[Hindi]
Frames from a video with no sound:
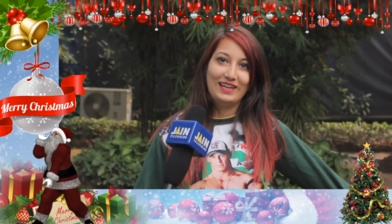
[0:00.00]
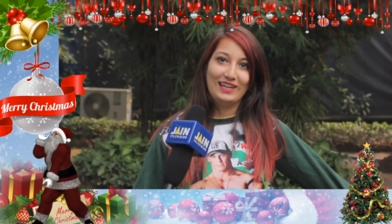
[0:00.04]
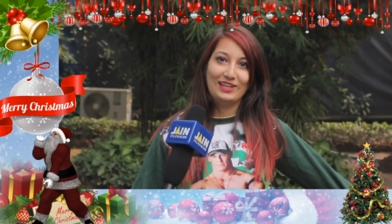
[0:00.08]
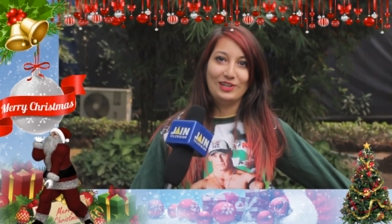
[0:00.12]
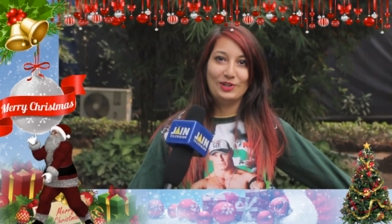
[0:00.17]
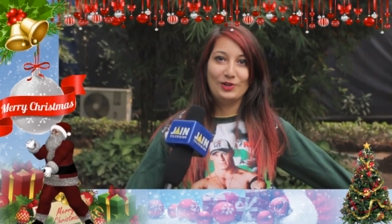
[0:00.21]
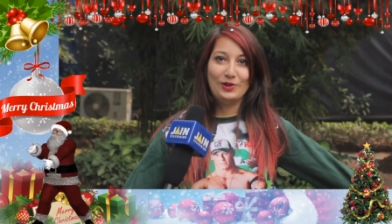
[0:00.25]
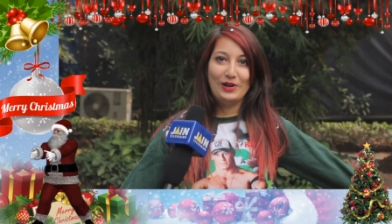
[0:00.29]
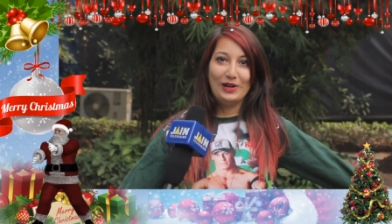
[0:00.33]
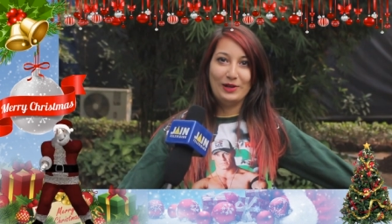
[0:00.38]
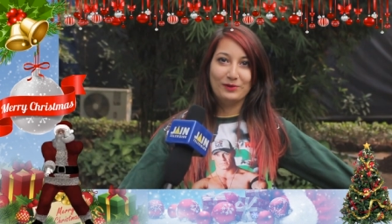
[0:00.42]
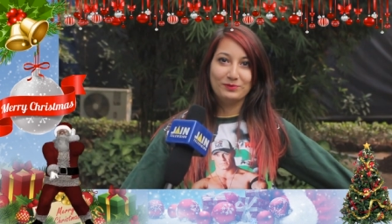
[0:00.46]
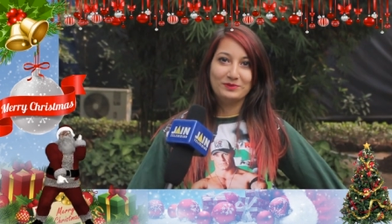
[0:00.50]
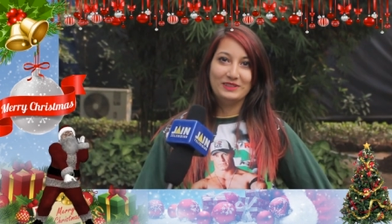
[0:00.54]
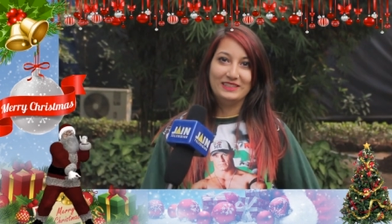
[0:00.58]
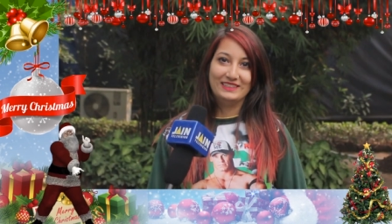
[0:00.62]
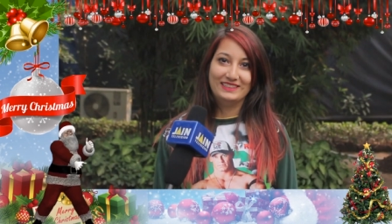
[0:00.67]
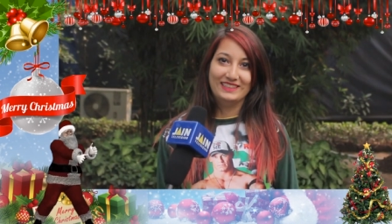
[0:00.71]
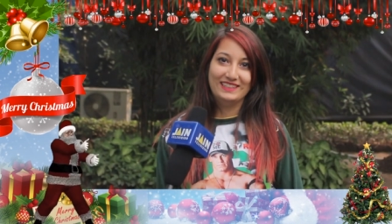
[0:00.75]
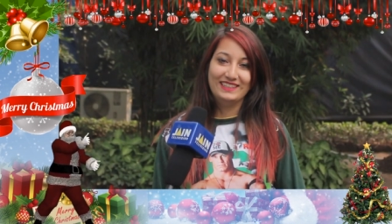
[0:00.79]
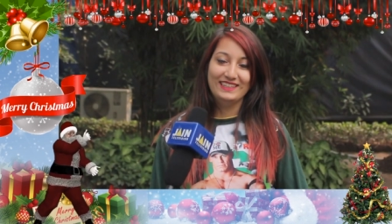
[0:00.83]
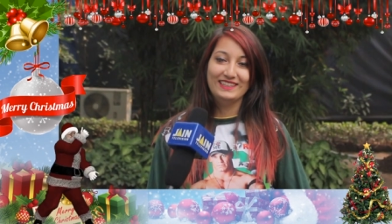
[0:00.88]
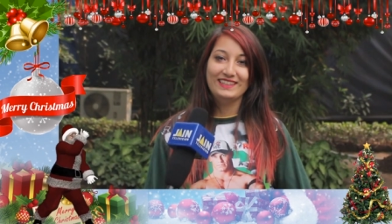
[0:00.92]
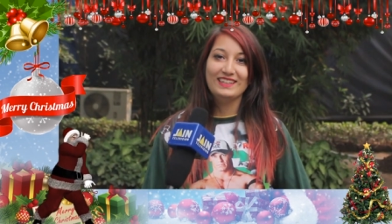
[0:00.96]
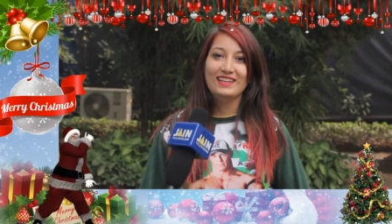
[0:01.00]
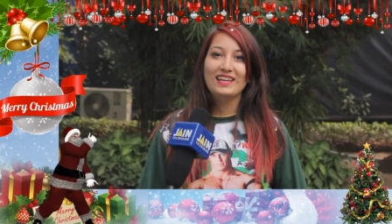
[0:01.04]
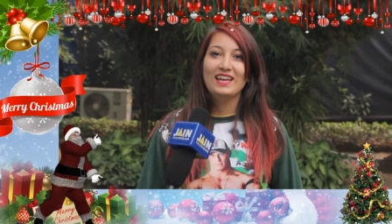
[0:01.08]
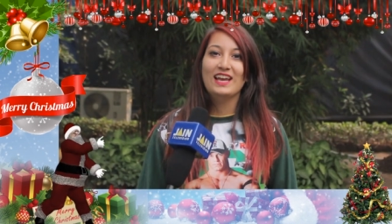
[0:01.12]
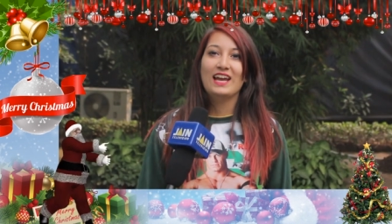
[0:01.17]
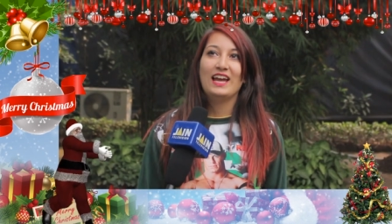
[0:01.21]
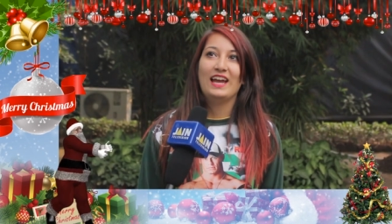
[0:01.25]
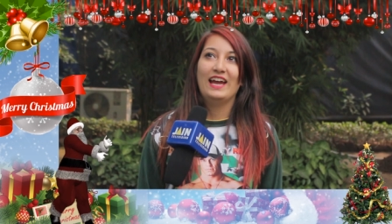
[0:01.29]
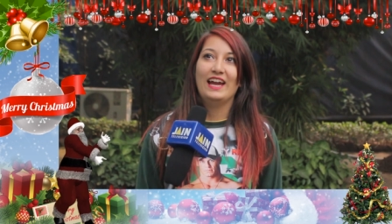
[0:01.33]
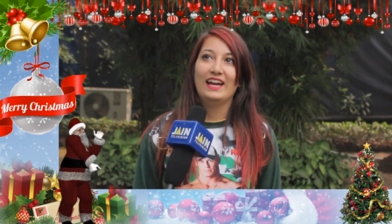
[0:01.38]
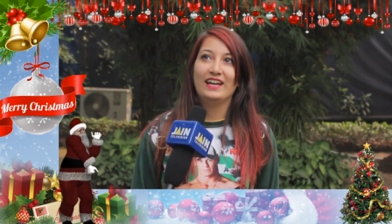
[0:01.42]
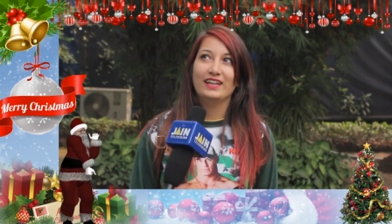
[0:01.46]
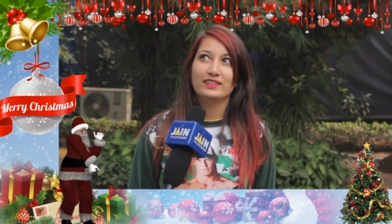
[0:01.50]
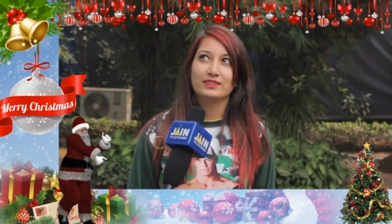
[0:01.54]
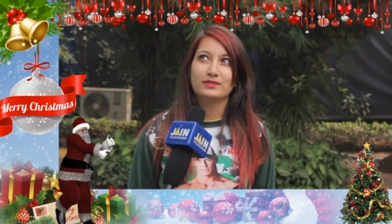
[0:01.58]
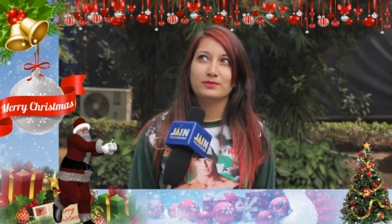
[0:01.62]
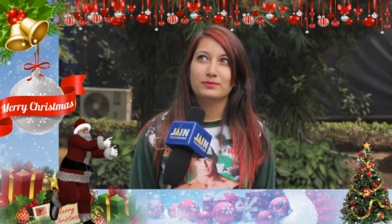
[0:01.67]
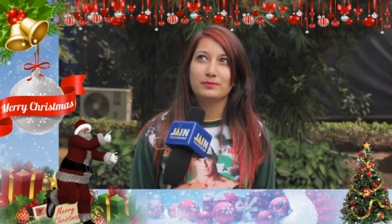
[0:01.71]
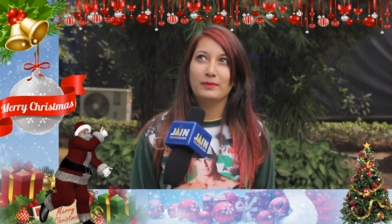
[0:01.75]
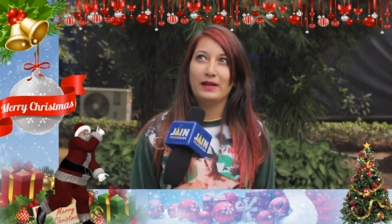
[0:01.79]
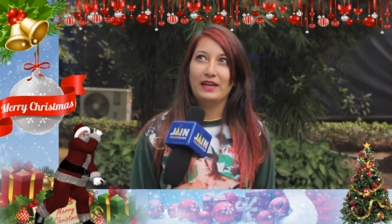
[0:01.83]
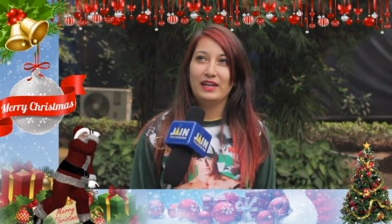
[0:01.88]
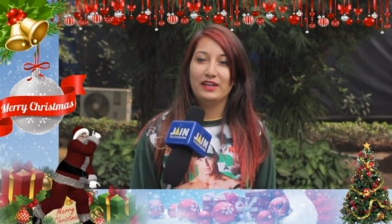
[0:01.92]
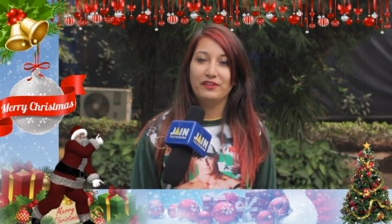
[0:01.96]
हेलो आई एम निधि एंड
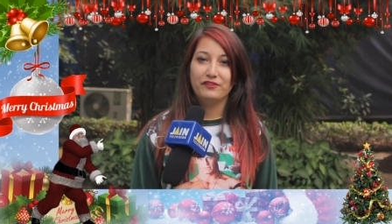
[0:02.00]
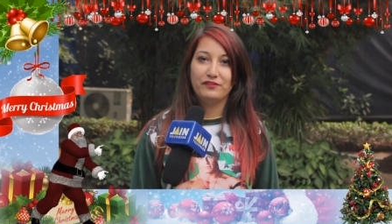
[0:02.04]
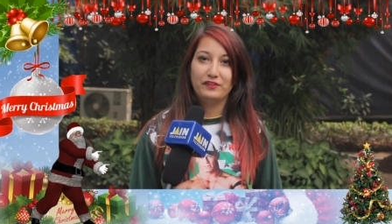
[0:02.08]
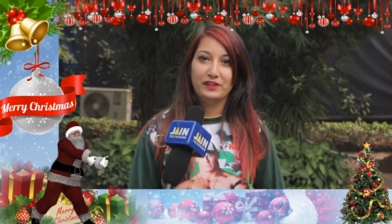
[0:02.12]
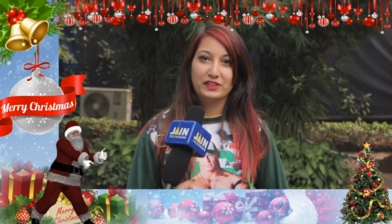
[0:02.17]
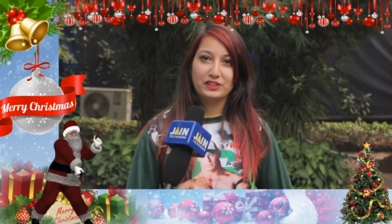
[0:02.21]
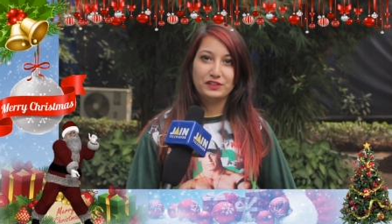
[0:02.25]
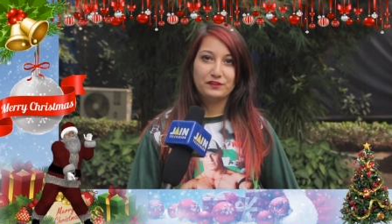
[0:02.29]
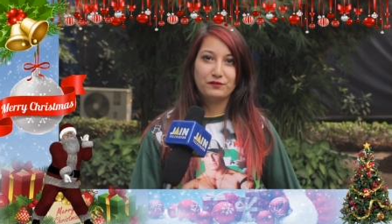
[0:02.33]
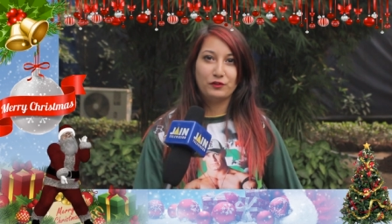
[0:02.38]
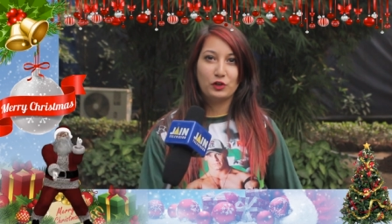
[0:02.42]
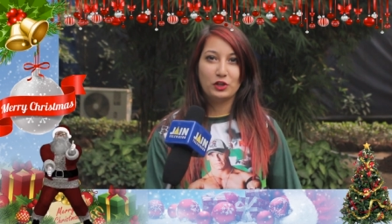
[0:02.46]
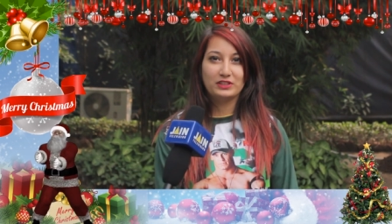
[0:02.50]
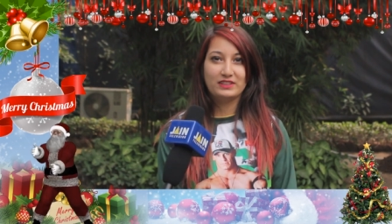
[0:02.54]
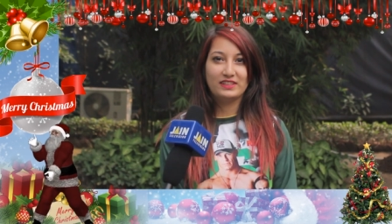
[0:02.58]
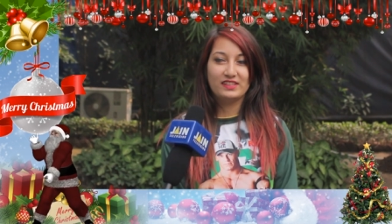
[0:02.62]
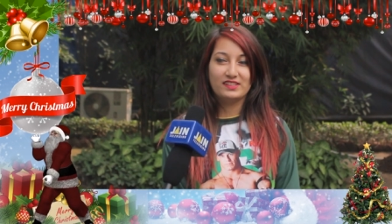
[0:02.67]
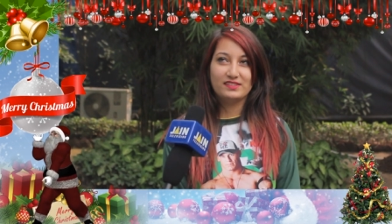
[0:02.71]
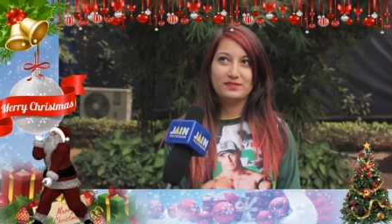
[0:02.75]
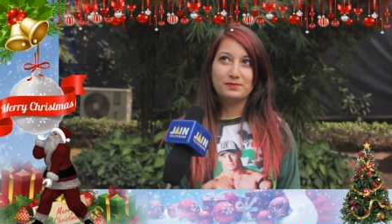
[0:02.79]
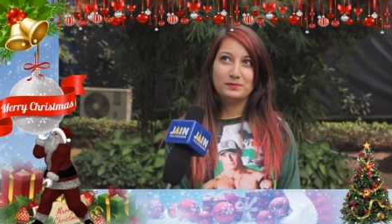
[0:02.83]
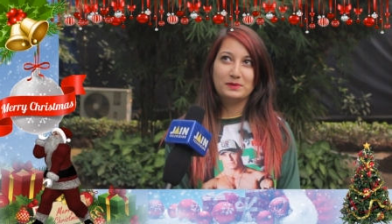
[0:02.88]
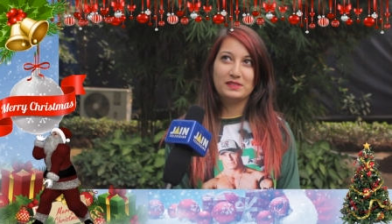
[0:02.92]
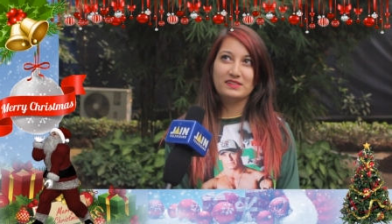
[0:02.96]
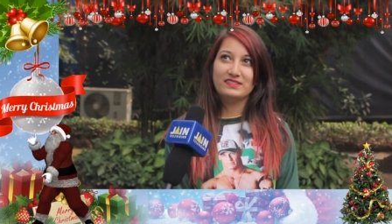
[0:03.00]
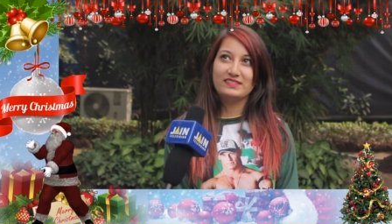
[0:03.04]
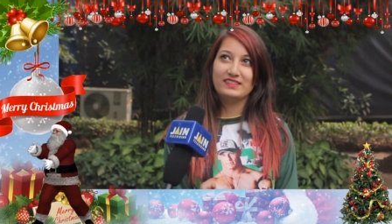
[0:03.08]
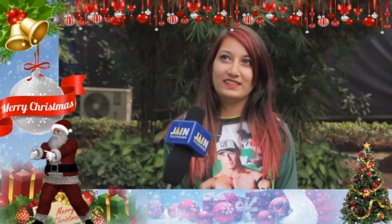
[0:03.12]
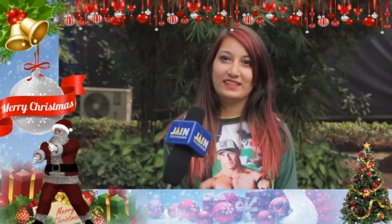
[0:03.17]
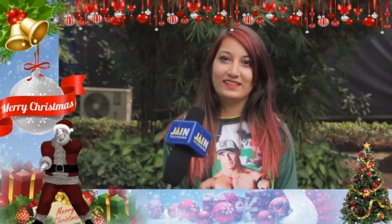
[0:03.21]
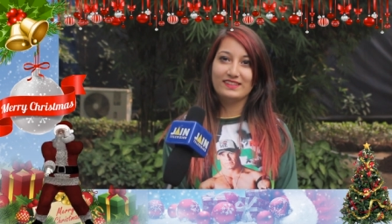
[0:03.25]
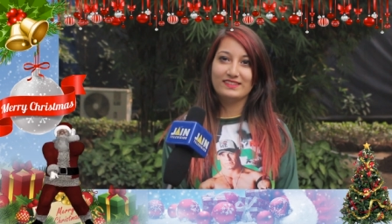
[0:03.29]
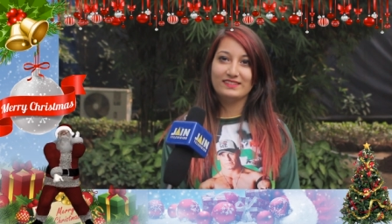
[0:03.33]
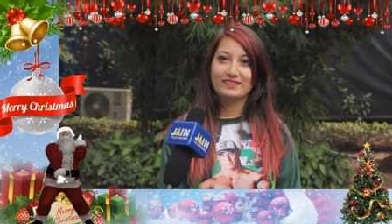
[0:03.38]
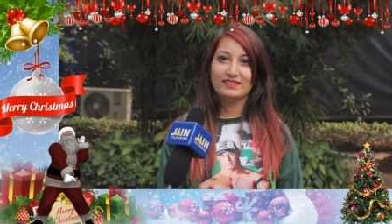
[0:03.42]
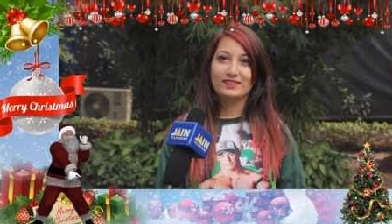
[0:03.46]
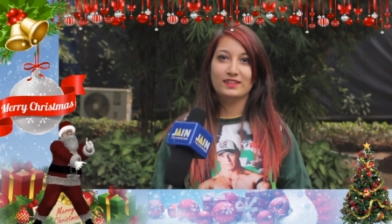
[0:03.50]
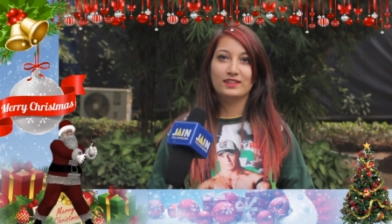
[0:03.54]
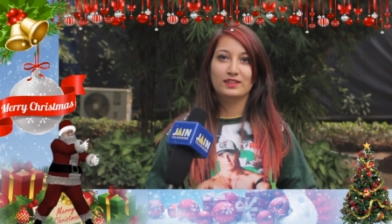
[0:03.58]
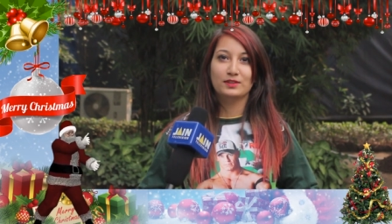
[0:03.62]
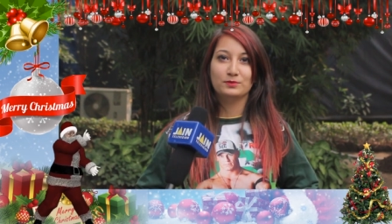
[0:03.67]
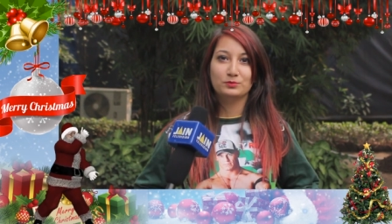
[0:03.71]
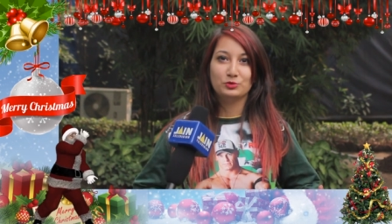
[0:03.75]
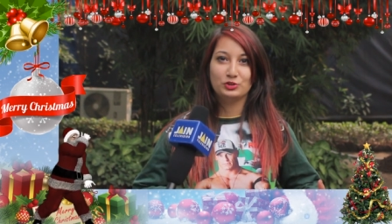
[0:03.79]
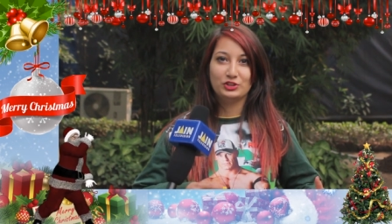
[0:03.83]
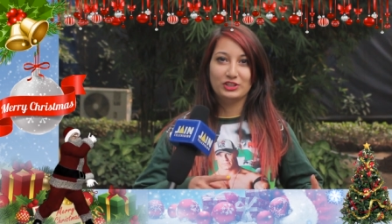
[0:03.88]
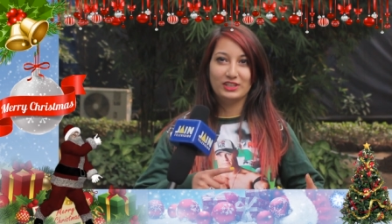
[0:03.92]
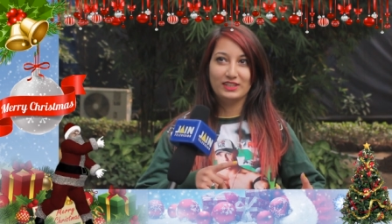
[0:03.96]
माय विश फॉर क्रिसमस इज़
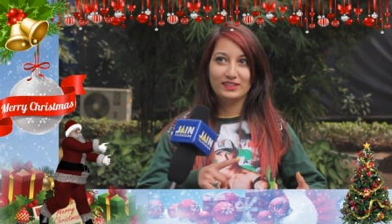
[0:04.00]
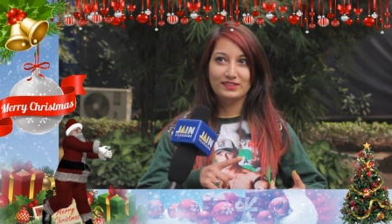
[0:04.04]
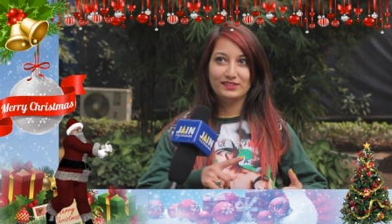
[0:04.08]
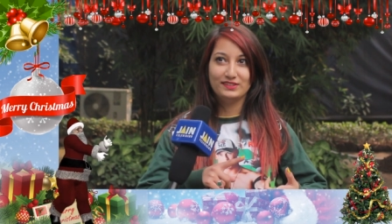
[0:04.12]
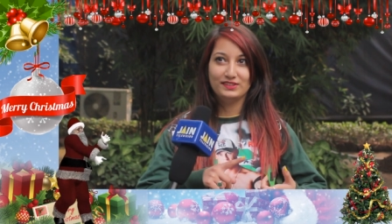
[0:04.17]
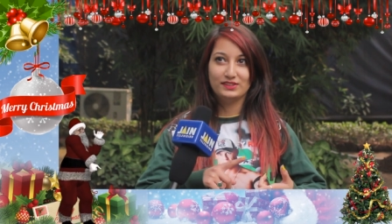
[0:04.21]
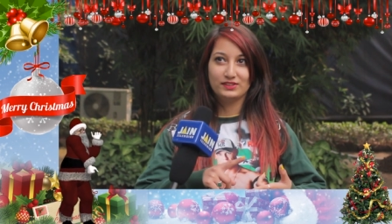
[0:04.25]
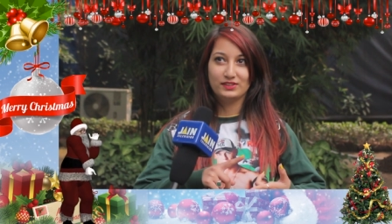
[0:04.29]
मुझे